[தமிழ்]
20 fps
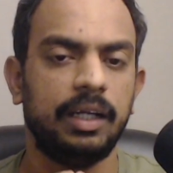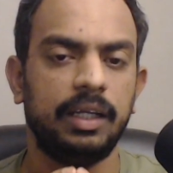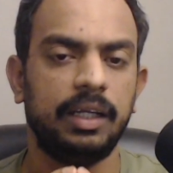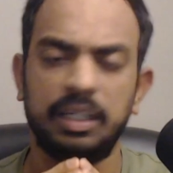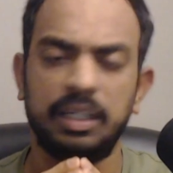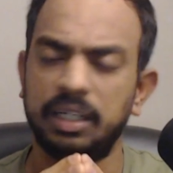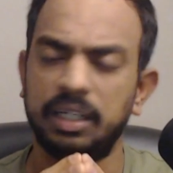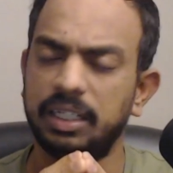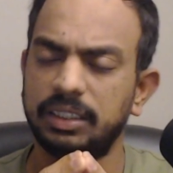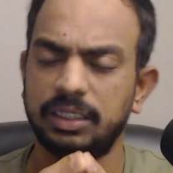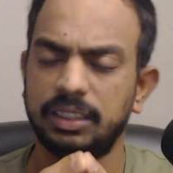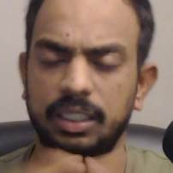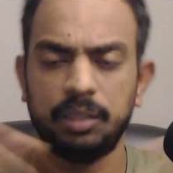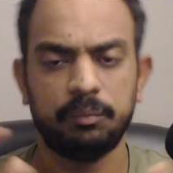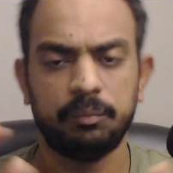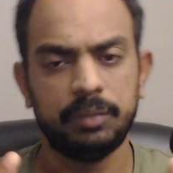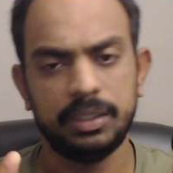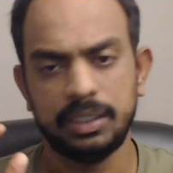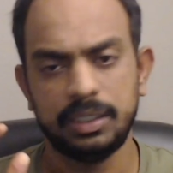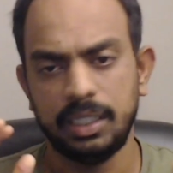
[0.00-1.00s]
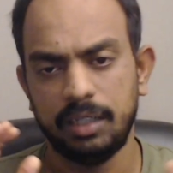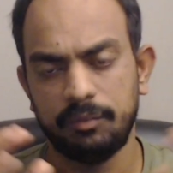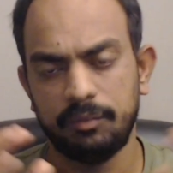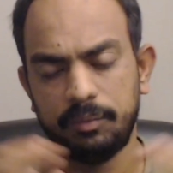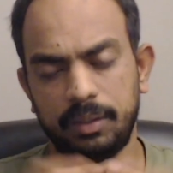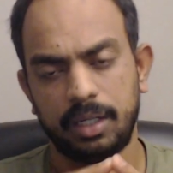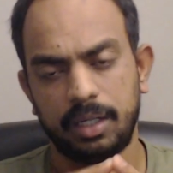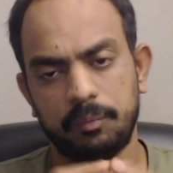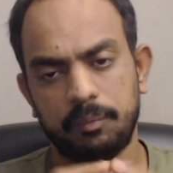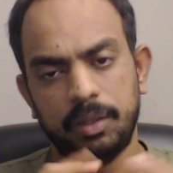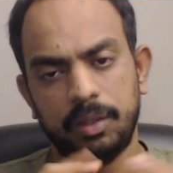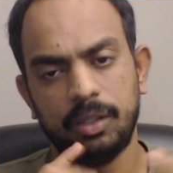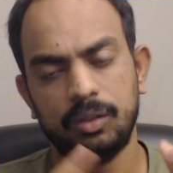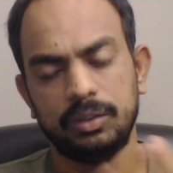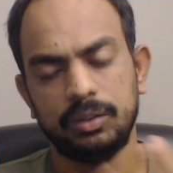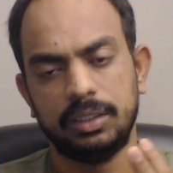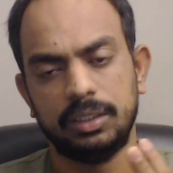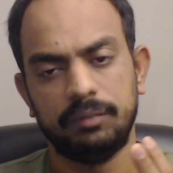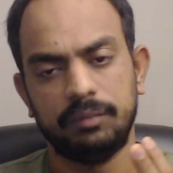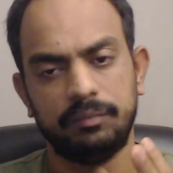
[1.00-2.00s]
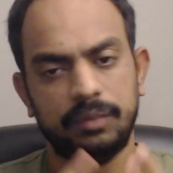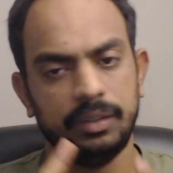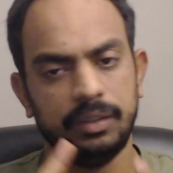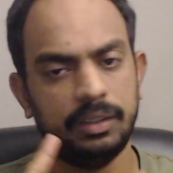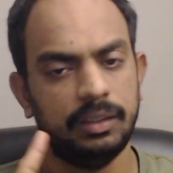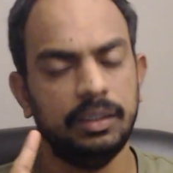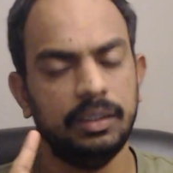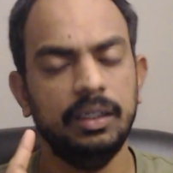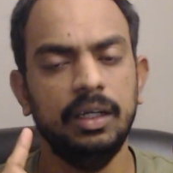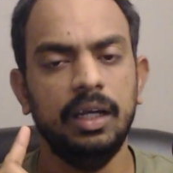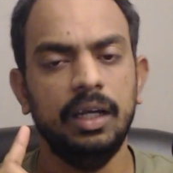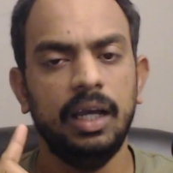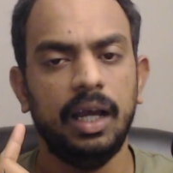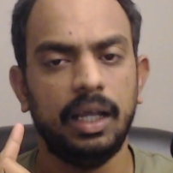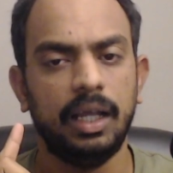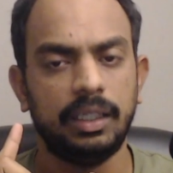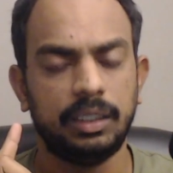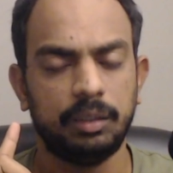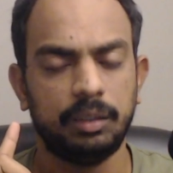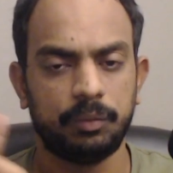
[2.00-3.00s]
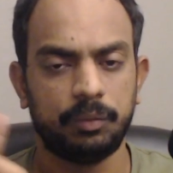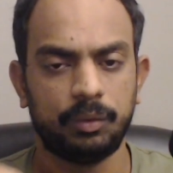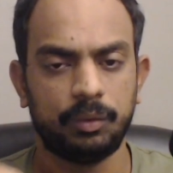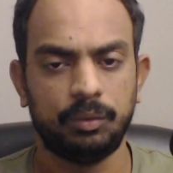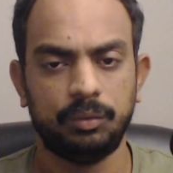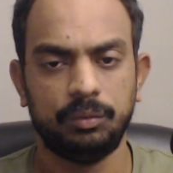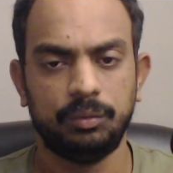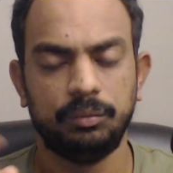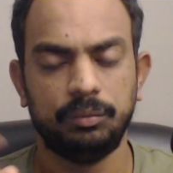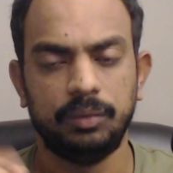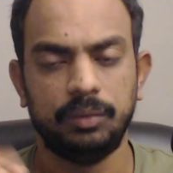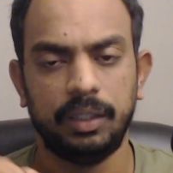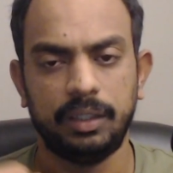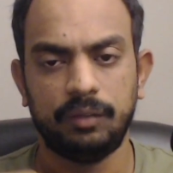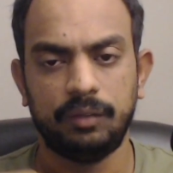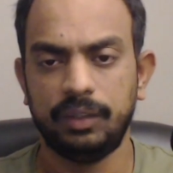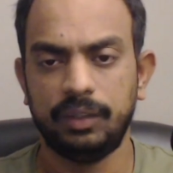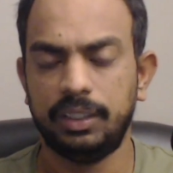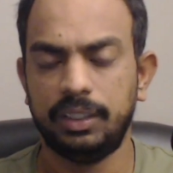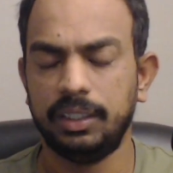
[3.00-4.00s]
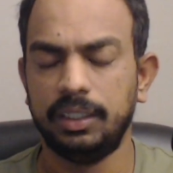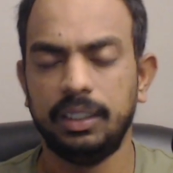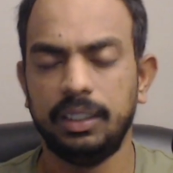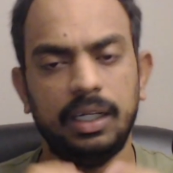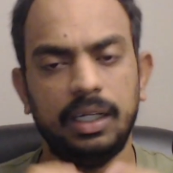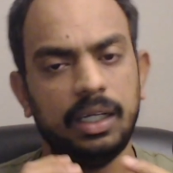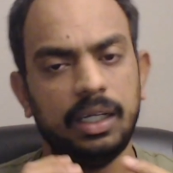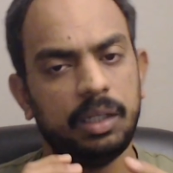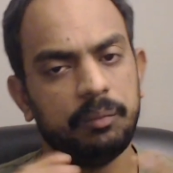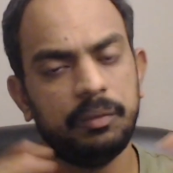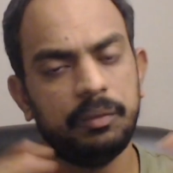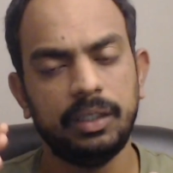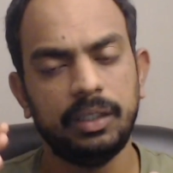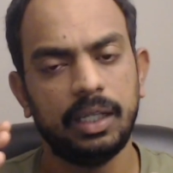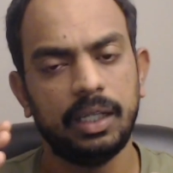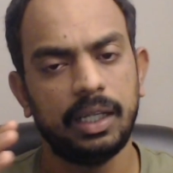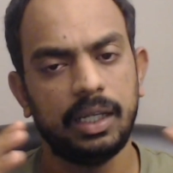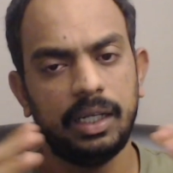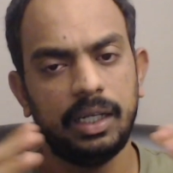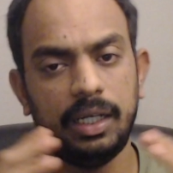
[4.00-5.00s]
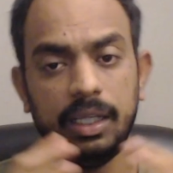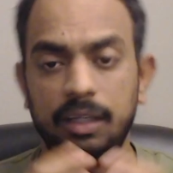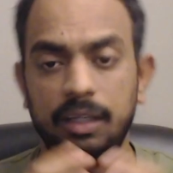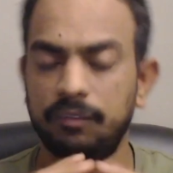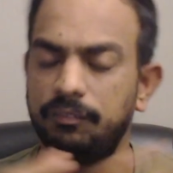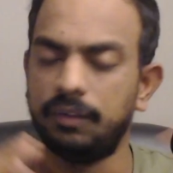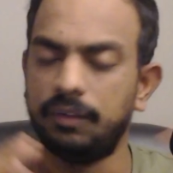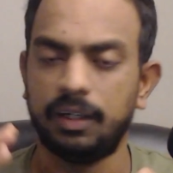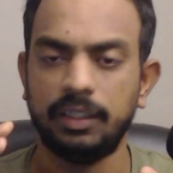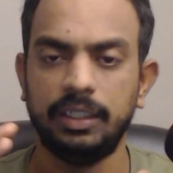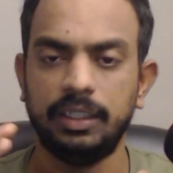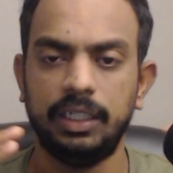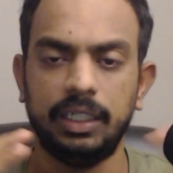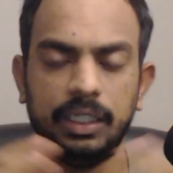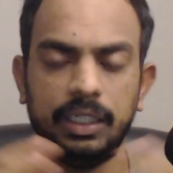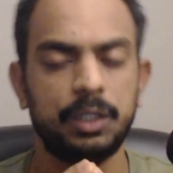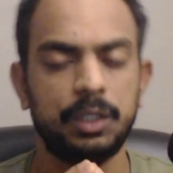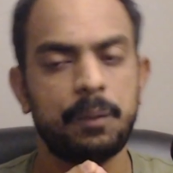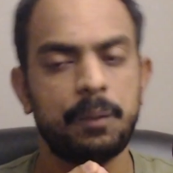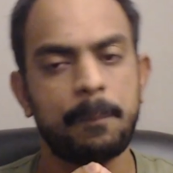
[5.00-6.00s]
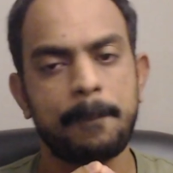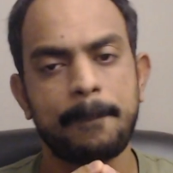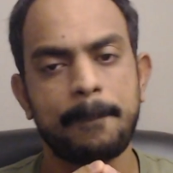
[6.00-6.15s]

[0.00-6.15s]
எக்கச்ச கம்பெனிஸ் லே ஆஃப் பண்ணியிருக்காங்க மைக்ரோசாஃப்ட்டு அதுக்கப்புறம் லைக் ட்விட்டர் எல்லாருமே வந்து நிறைய லே ஆஃப் நடந்துகிட்டே இருக்குது